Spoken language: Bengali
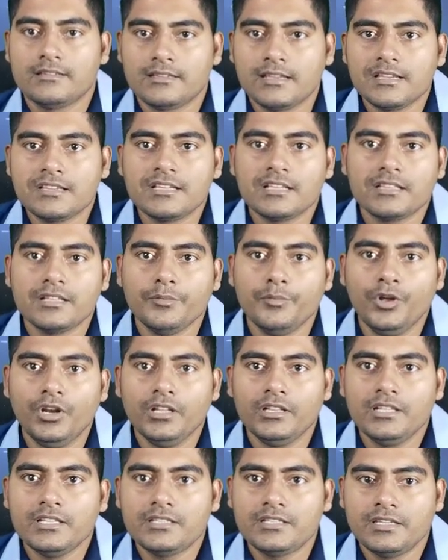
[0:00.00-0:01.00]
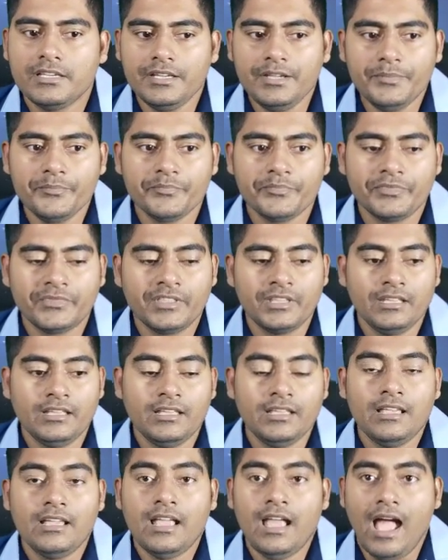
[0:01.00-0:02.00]
সেই সাথে বলে দিচ্ছি
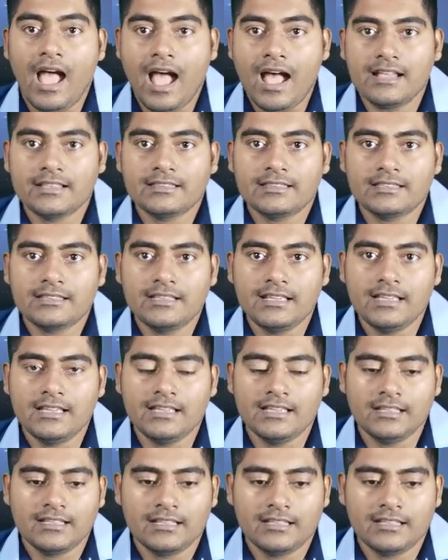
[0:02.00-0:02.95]
আজকে